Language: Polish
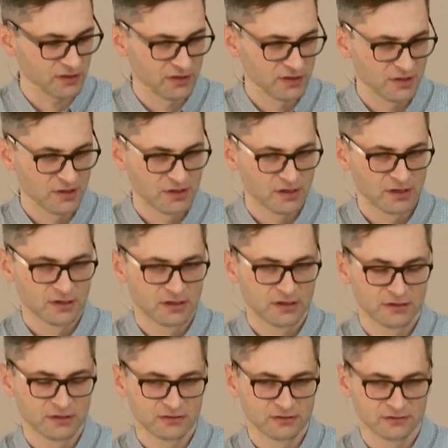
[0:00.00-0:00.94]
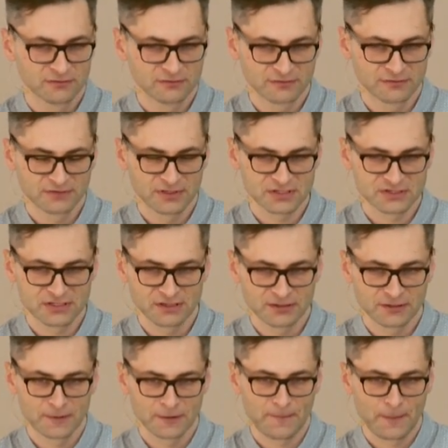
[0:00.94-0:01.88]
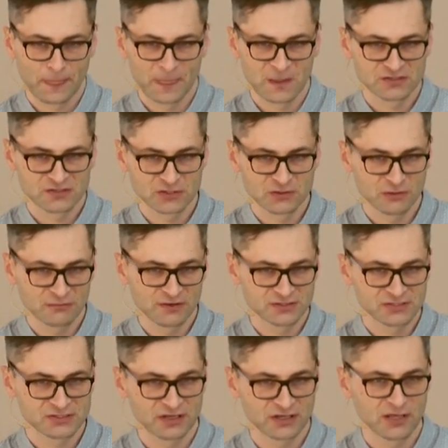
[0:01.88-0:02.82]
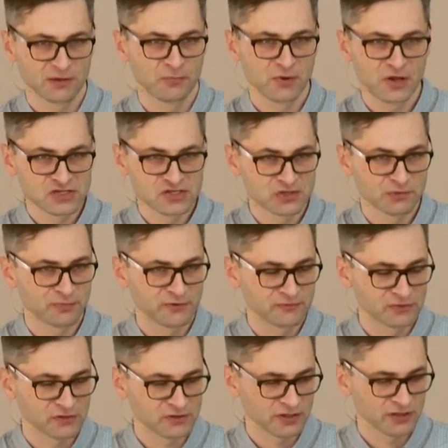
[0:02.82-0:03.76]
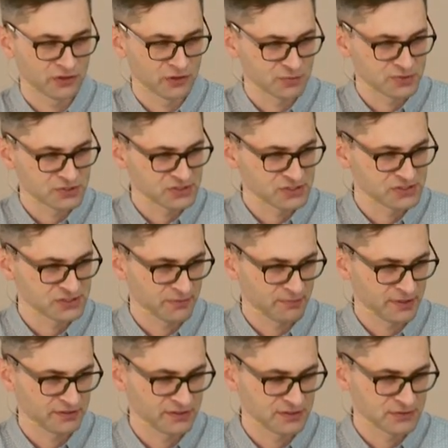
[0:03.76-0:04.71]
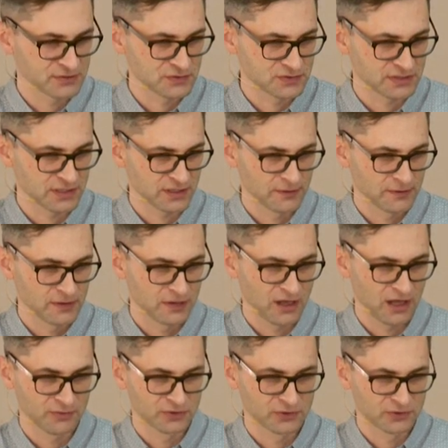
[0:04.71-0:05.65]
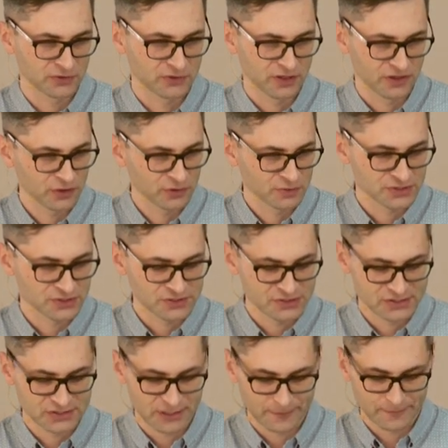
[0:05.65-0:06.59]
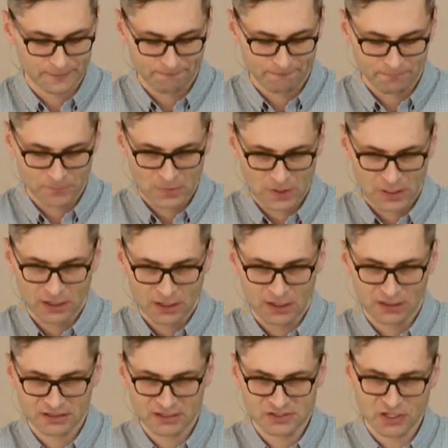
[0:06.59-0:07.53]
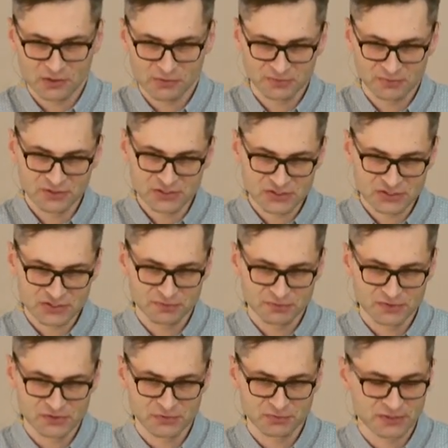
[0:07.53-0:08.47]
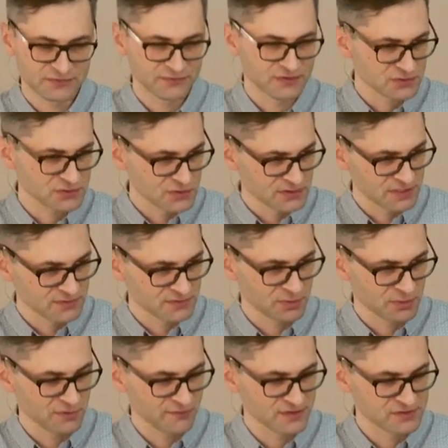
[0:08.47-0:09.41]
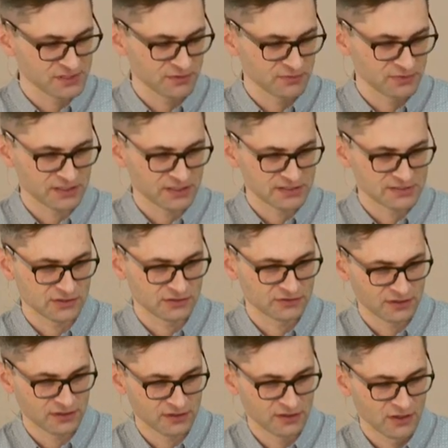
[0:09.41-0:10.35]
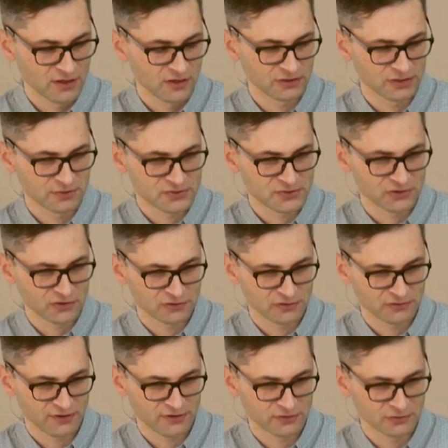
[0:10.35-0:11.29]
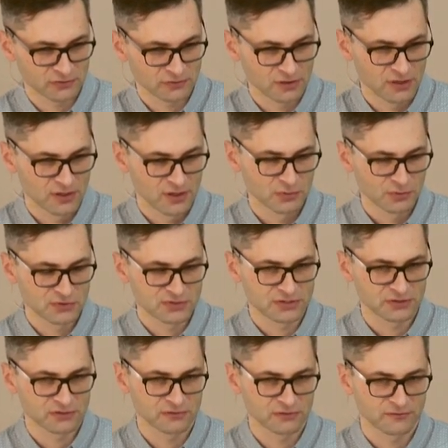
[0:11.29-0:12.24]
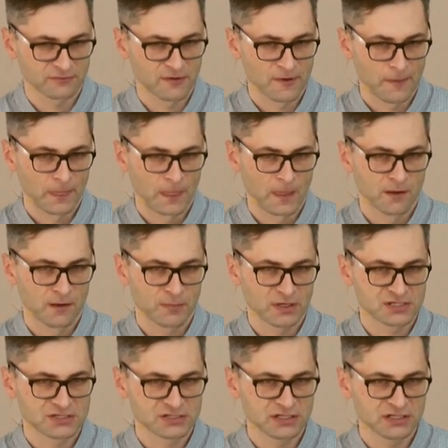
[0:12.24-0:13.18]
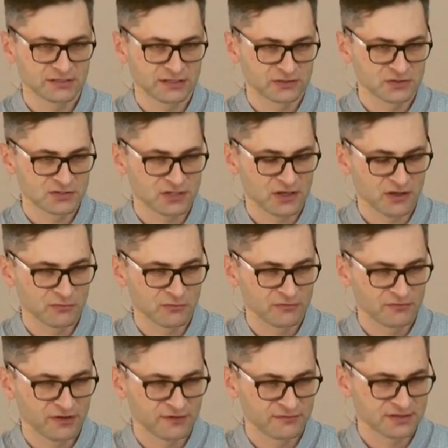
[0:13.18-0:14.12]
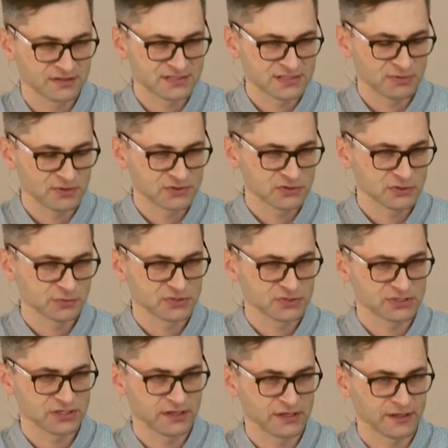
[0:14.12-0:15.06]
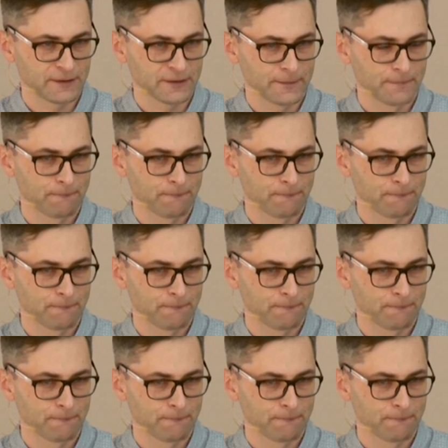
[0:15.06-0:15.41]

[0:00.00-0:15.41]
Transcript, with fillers: e, w naszej, naszych głowach gdzieś takie pojęcie powtórnego przyjścia Pana Jezusa, albo drugiego przyjścia. Ale chciałbym też, żebyśmy w związku z tym, co powiedziałem teraz o, tej, o tym przygotowaniu muzyków, patrzyli na to, co ja mówię w ten sposób, że